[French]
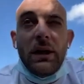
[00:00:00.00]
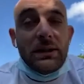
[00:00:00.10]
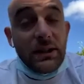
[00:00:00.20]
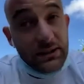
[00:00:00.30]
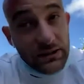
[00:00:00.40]

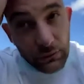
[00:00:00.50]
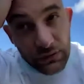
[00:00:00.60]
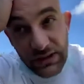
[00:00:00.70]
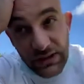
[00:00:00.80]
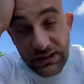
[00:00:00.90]
Interdiction de
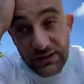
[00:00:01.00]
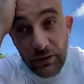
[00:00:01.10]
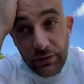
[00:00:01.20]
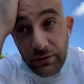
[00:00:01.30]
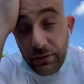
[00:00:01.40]
quitter le
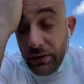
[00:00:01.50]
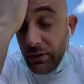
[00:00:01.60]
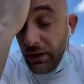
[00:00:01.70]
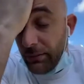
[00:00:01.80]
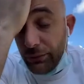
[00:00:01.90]
centre,
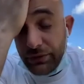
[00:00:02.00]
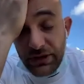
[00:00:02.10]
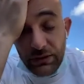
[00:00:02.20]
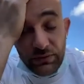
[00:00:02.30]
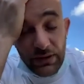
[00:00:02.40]
un bus
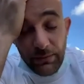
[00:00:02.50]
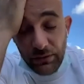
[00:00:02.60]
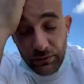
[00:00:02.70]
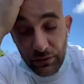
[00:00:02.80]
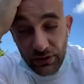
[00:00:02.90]
qui nous amène
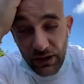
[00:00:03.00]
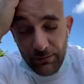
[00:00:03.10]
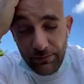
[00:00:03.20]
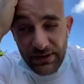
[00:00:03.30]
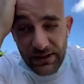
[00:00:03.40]
du centre à
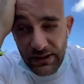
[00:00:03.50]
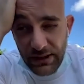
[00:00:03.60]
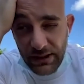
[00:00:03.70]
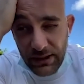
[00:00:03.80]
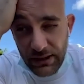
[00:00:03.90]
la piscine
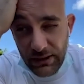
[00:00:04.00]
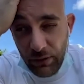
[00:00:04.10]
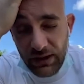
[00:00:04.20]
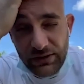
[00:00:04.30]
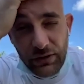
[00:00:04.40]
et
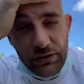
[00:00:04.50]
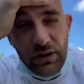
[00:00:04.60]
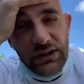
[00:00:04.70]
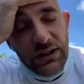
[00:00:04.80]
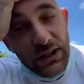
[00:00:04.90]
voilà, seule
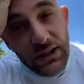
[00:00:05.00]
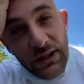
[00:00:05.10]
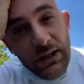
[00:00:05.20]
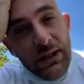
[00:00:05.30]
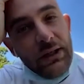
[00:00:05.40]
sortie.
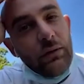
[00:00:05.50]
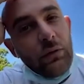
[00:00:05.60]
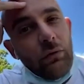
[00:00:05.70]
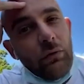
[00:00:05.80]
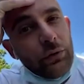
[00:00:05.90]

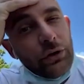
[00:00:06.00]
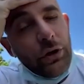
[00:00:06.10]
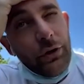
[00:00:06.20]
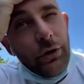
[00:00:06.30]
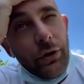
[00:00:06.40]
Donc on
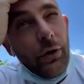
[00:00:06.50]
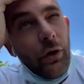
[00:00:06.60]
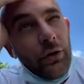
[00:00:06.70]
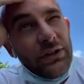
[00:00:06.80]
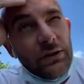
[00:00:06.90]
fonctionne euh,
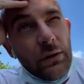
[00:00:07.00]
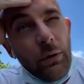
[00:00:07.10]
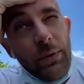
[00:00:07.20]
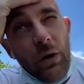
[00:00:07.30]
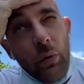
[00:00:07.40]
en
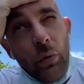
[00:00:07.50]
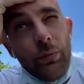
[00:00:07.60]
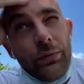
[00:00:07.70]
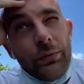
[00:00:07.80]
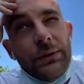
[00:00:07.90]
isolement par groupe.